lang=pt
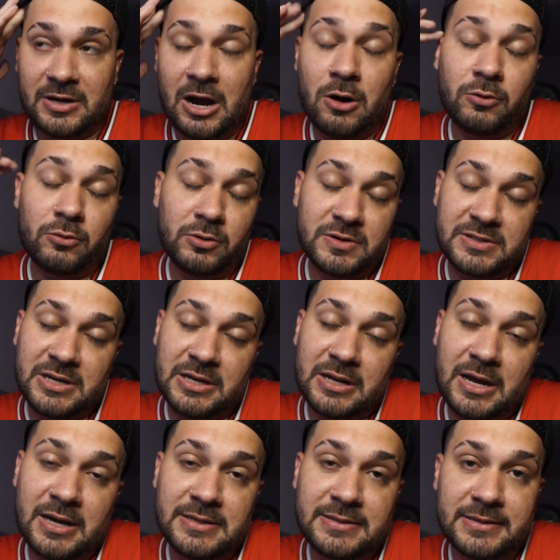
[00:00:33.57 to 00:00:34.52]
Cálculos
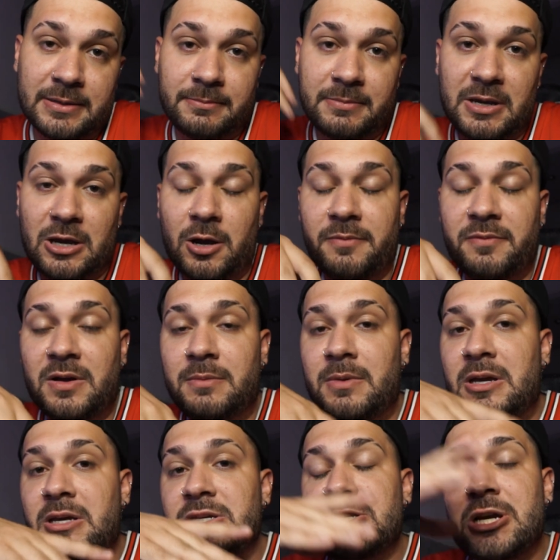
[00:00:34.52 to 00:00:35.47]
renais também,
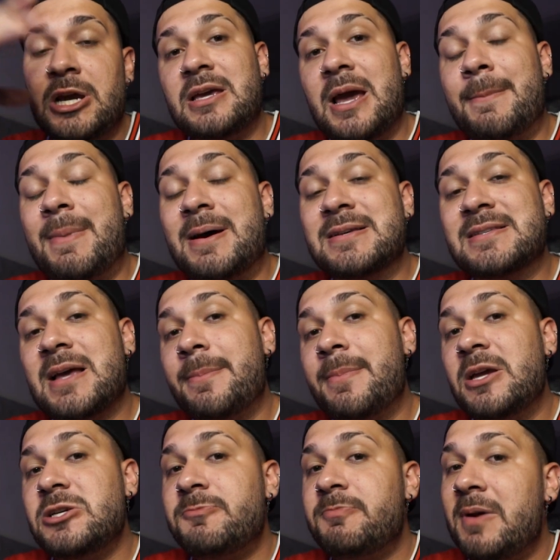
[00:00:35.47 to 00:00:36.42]
obviamente, que é
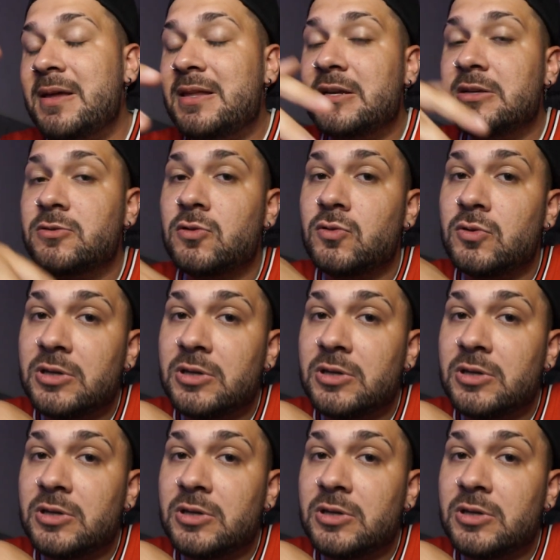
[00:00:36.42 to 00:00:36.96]
basicamente pedra no